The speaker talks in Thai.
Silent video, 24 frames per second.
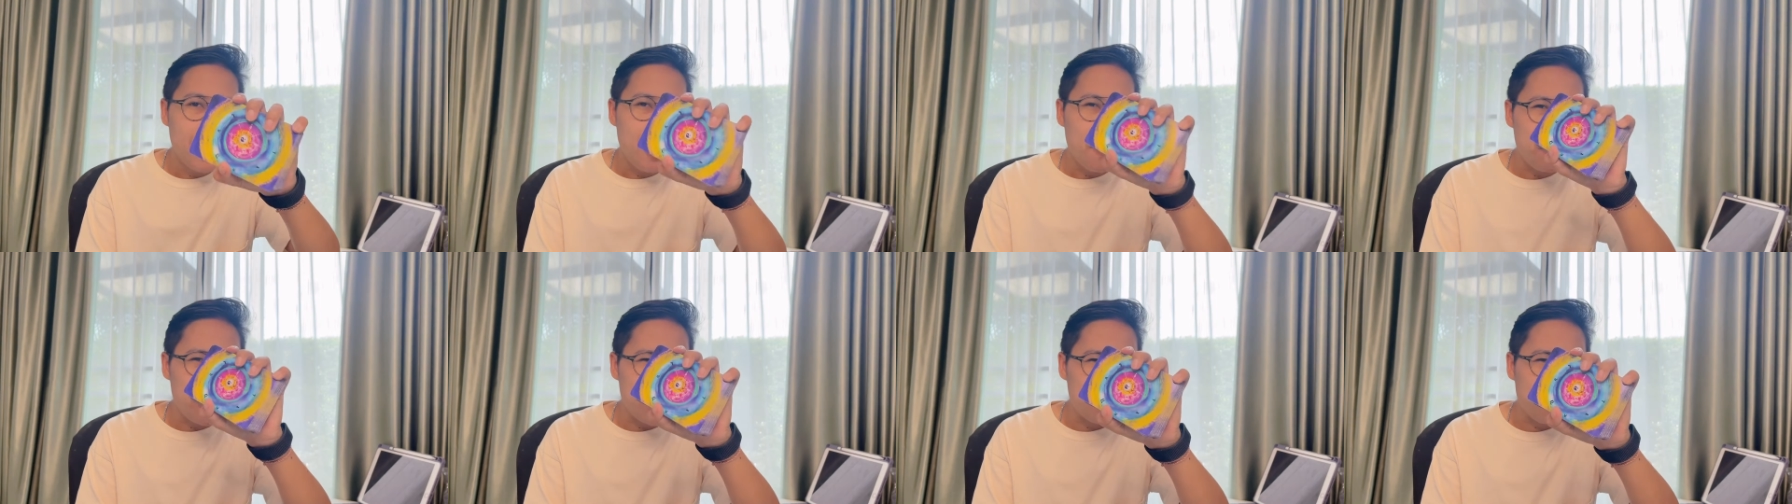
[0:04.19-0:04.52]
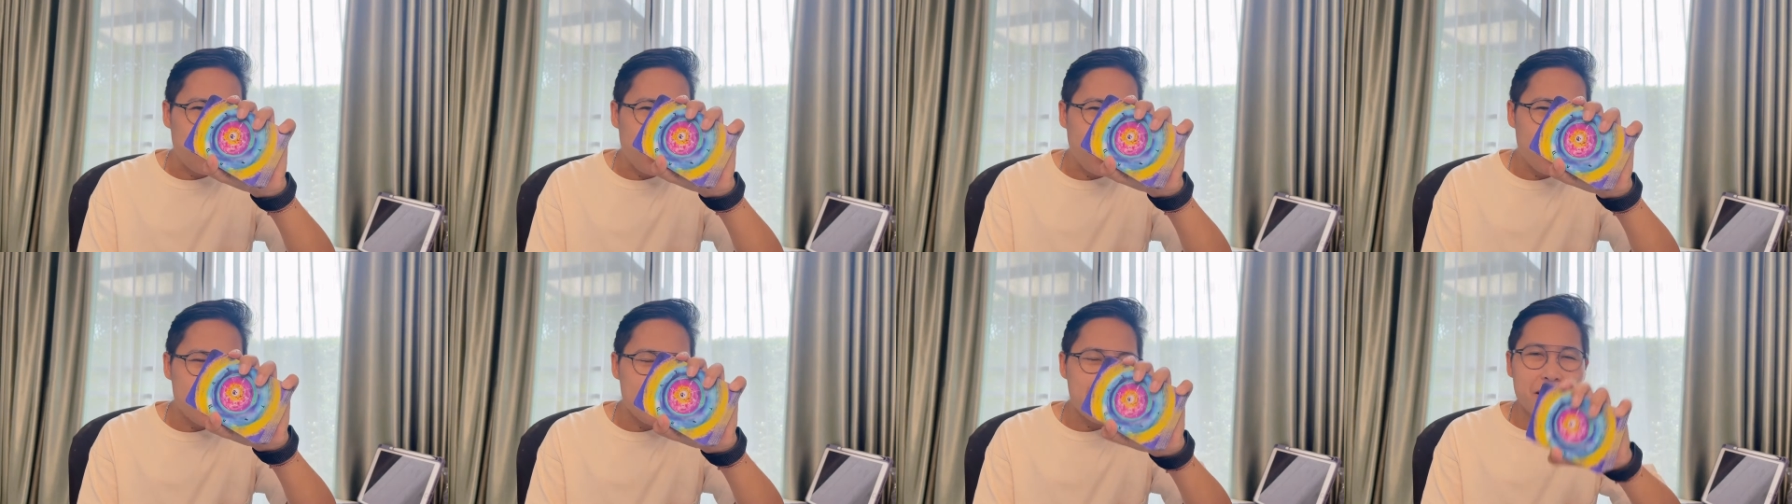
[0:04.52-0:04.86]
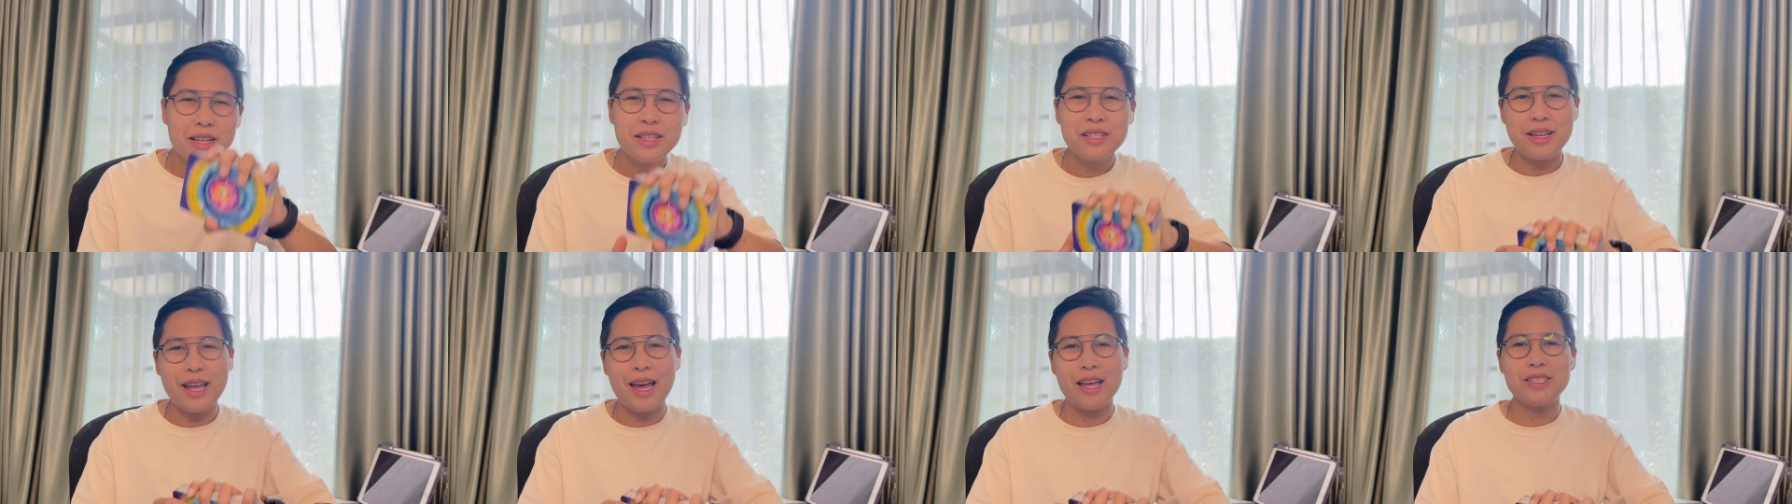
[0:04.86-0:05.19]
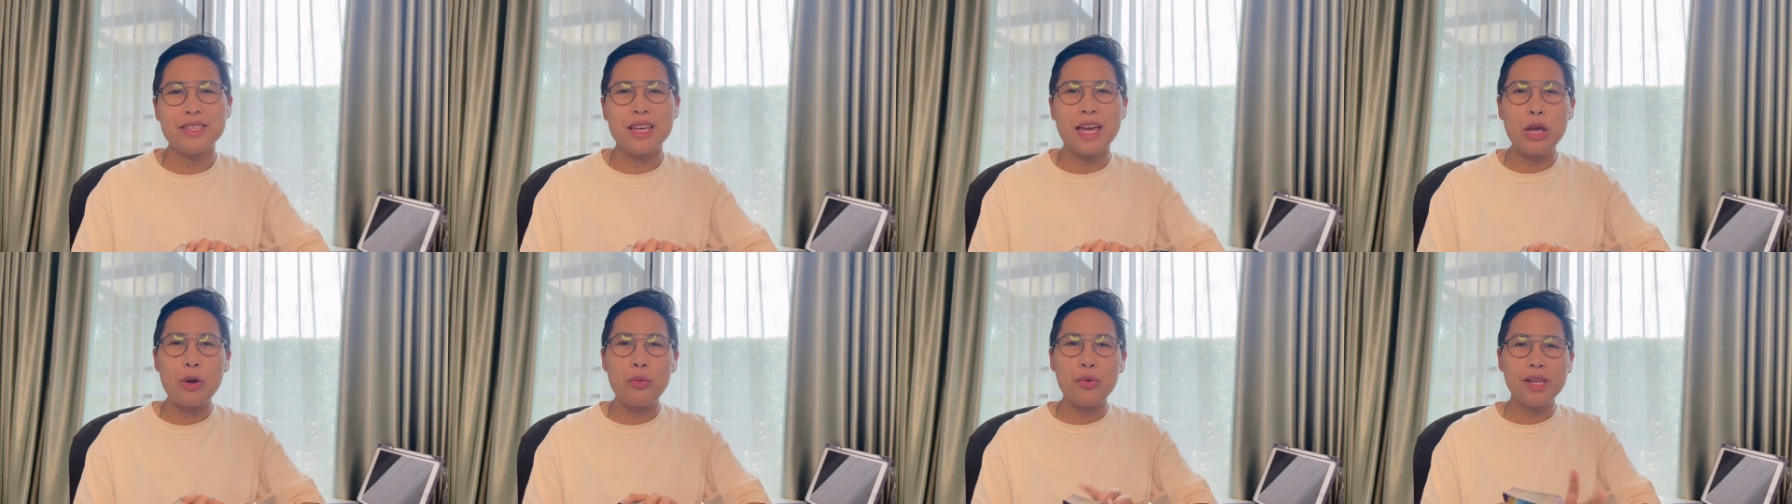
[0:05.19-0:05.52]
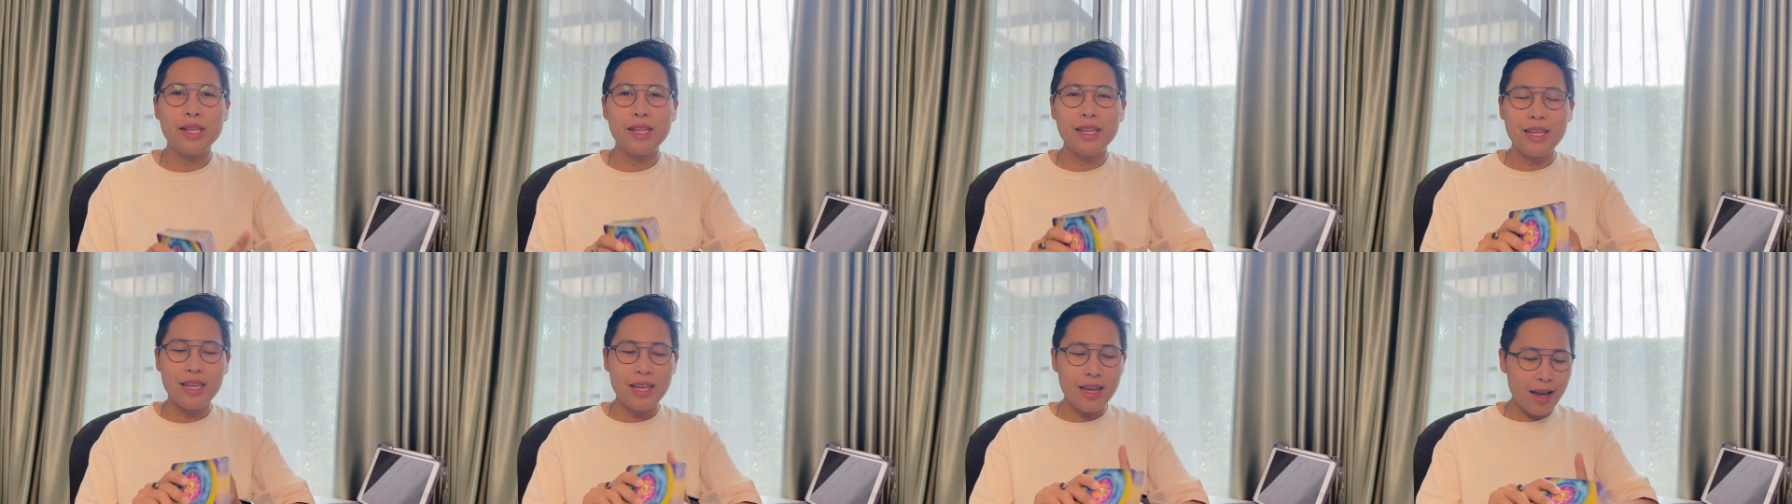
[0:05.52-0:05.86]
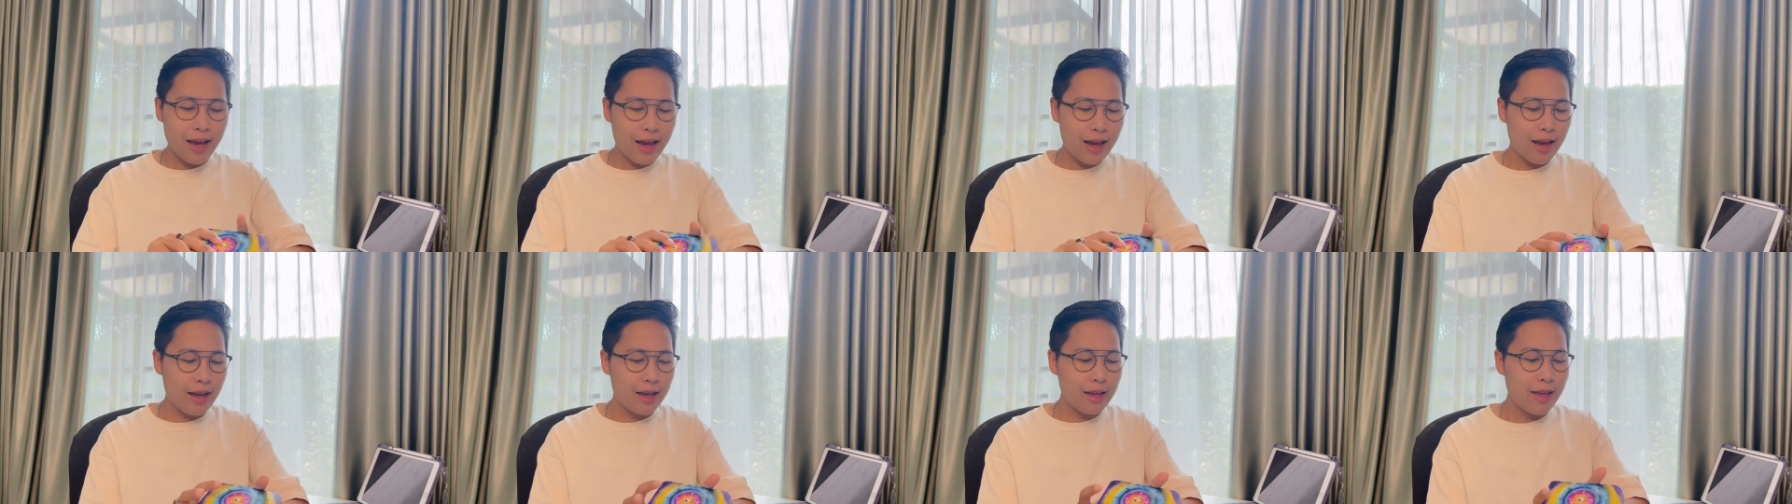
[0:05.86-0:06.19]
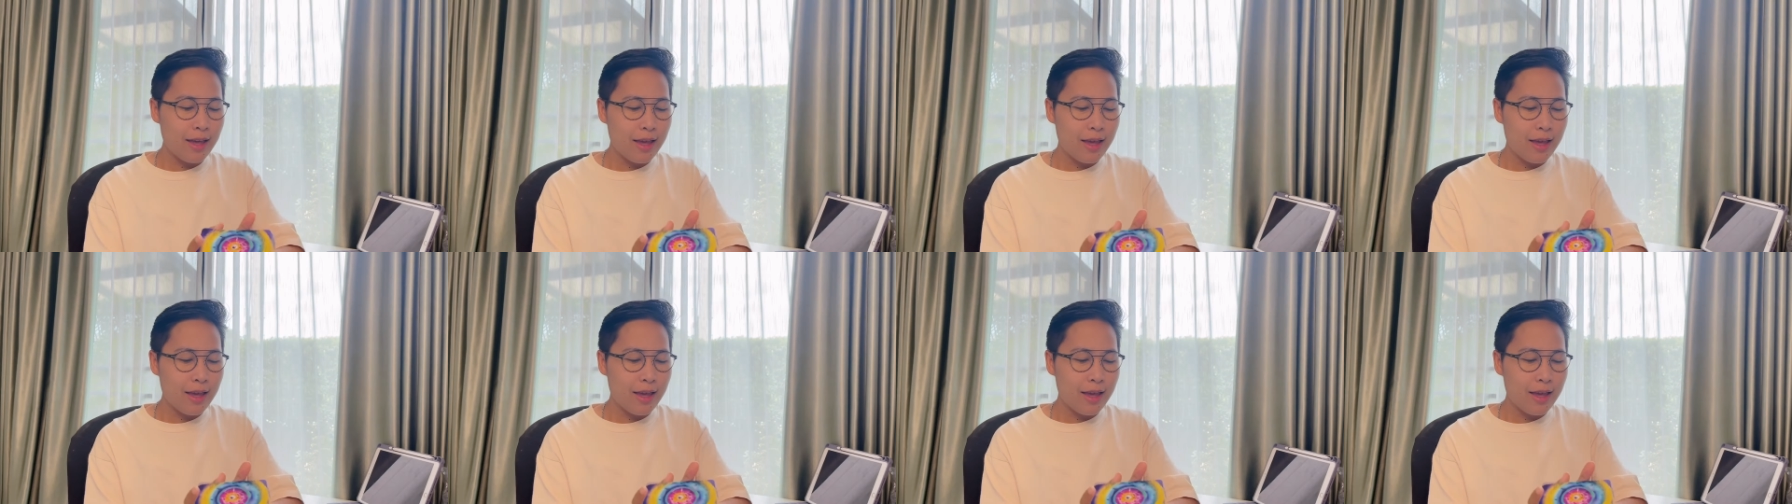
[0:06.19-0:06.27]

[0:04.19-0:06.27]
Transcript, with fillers: เปิดไพ่รักษาใจวันนี้ค่ะ